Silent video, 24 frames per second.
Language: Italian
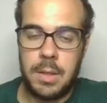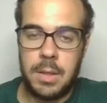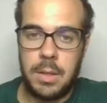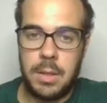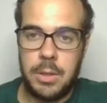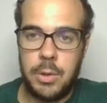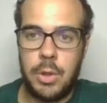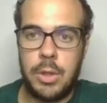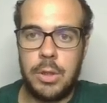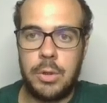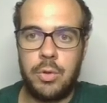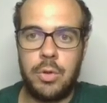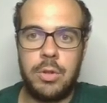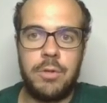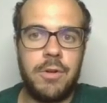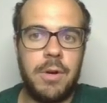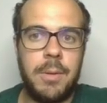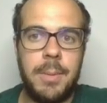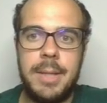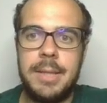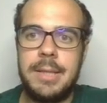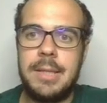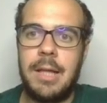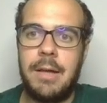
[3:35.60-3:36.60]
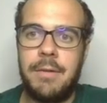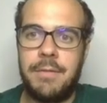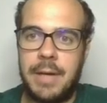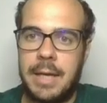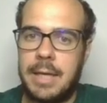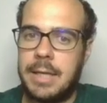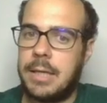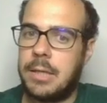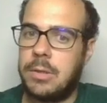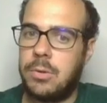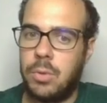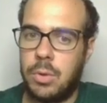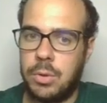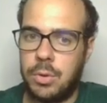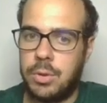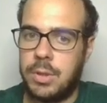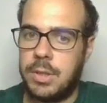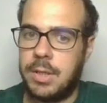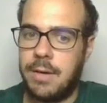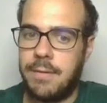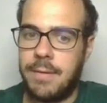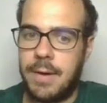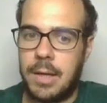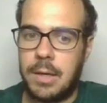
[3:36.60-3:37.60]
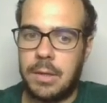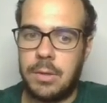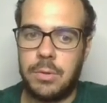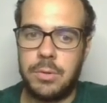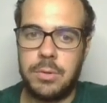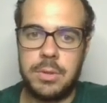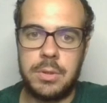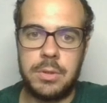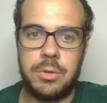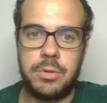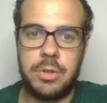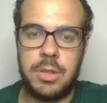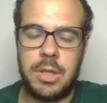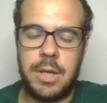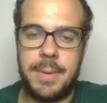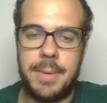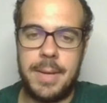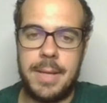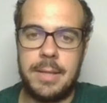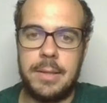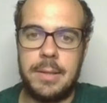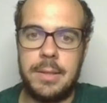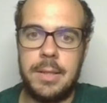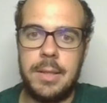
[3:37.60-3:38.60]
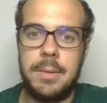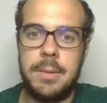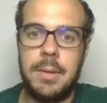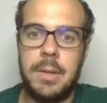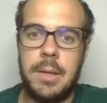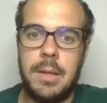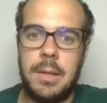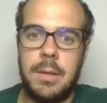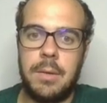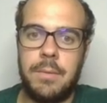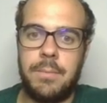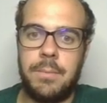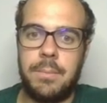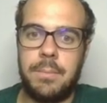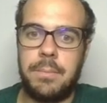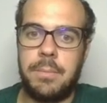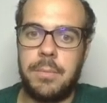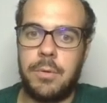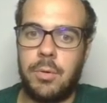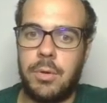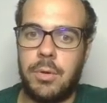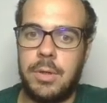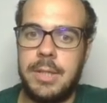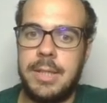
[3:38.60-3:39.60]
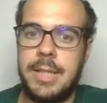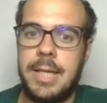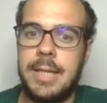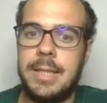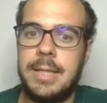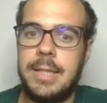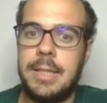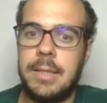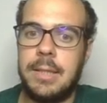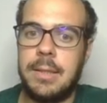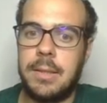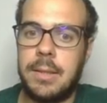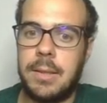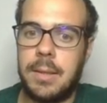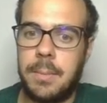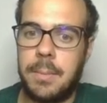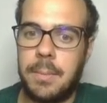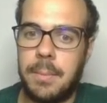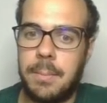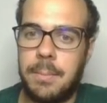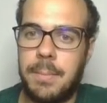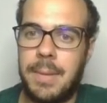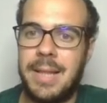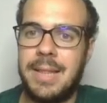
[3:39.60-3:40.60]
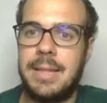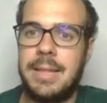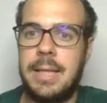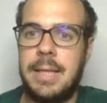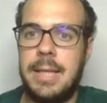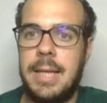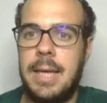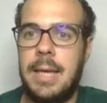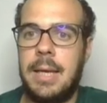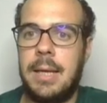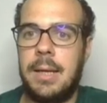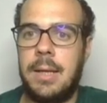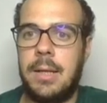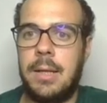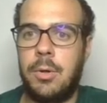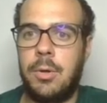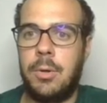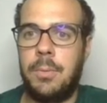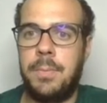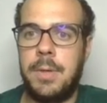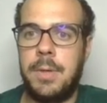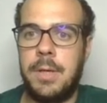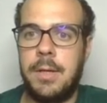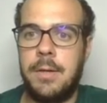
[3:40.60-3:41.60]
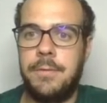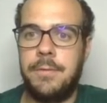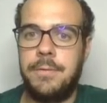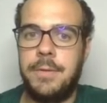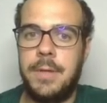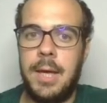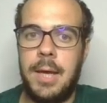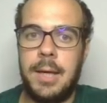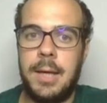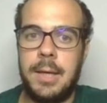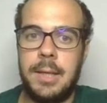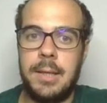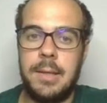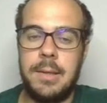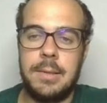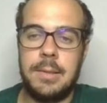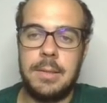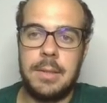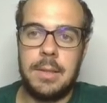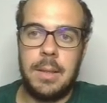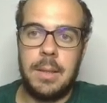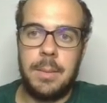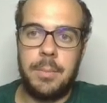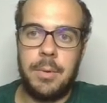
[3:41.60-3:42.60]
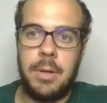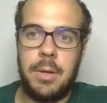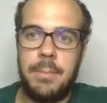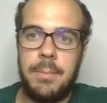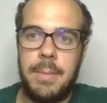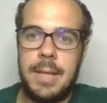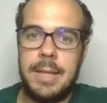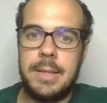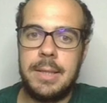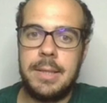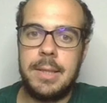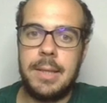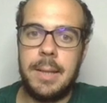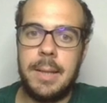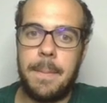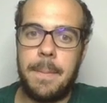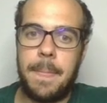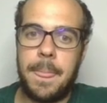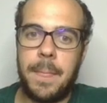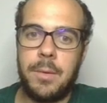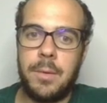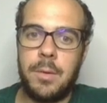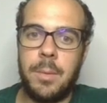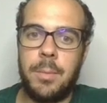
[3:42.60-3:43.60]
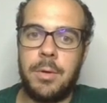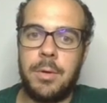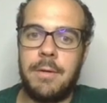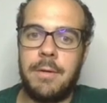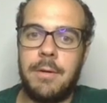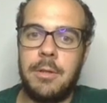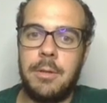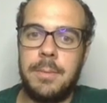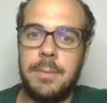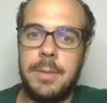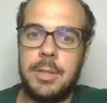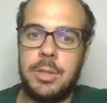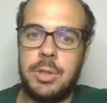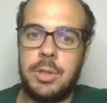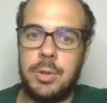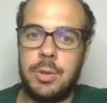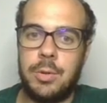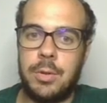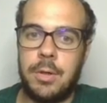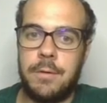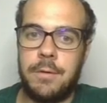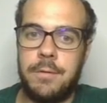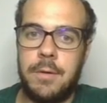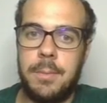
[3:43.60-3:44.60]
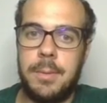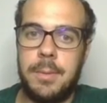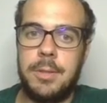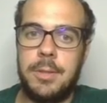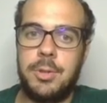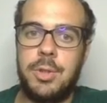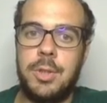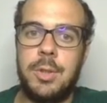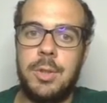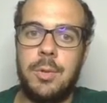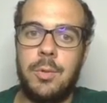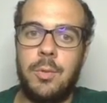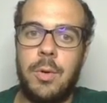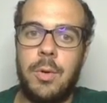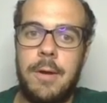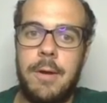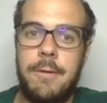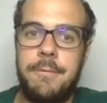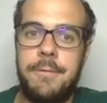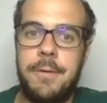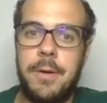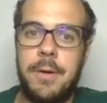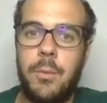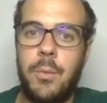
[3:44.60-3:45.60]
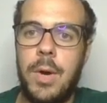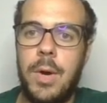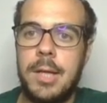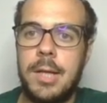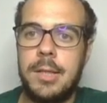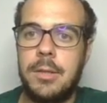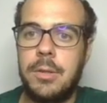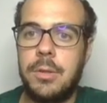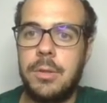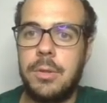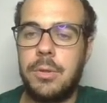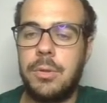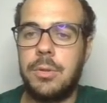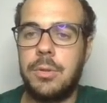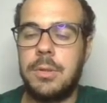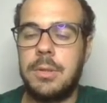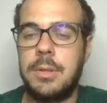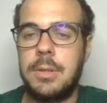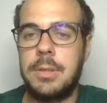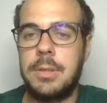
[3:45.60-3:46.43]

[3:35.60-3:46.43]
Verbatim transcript: Io intuitivamente avrei catturato di cavallo, sinceramente, con l'idea di mantenere la coppia di alfieri. Probabilmente dopo Colloquio di 5, alfiere prende 5, F4,